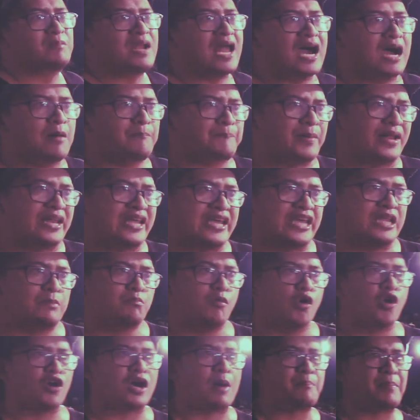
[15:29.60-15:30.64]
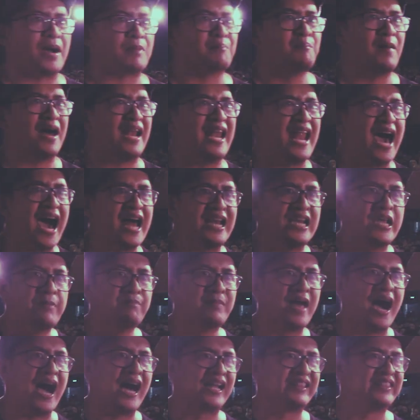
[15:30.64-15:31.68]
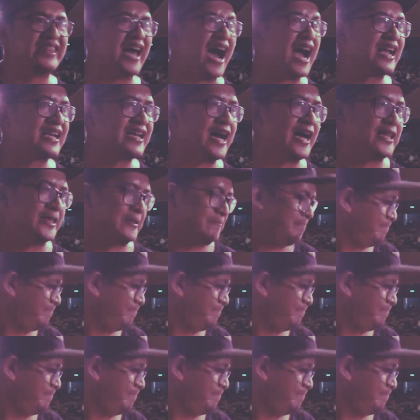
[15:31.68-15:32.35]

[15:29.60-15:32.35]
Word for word: lang ang paningin mo kapag malalim na ang dagat?